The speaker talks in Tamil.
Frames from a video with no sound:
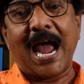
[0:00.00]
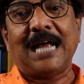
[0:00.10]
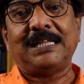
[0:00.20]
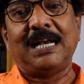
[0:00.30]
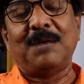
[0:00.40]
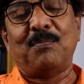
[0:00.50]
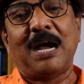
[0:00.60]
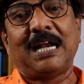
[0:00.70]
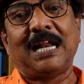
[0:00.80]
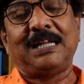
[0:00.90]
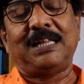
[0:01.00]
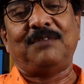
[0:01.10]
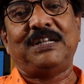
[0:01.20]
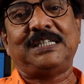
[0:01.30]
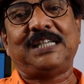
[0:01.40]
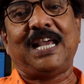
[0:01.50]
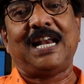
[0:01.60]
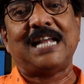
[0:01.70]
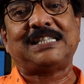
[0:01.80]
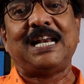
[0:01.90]
அதில் மகர இது விருச்சிக
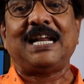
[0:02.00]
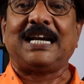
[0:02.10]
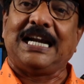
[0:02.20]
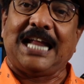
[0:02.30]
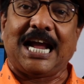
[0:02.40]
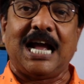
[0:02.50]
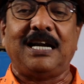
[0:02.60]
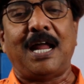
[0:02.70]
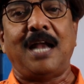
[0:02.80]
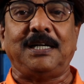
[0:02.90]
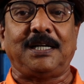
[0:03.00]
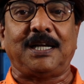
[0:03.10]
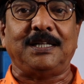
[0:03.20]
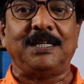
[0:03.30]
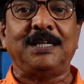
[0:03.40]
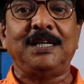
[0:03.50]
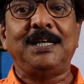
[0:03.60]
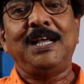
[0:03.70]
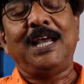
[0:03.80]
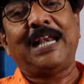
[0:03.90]
ராசியில் ரெண்டே கால் நாள் நிற்கிது
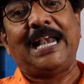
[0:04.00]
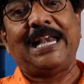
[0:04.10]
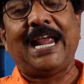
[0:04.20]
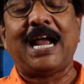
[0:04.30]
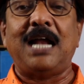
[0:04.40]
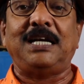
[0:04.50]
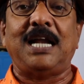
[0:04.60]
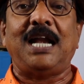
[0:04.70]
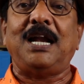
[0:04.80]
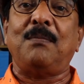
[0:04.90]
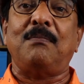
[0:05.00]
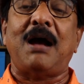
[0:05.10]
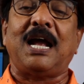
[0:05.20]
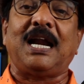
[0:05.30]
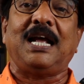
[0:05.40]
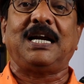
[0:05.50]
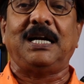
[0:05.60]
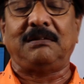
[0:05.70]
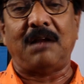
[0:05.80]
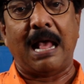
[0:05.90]
ரெண்டே கால் நாளில் மகர
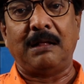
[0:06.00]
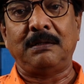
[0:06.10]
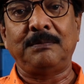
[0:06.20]
லக்னத்தில்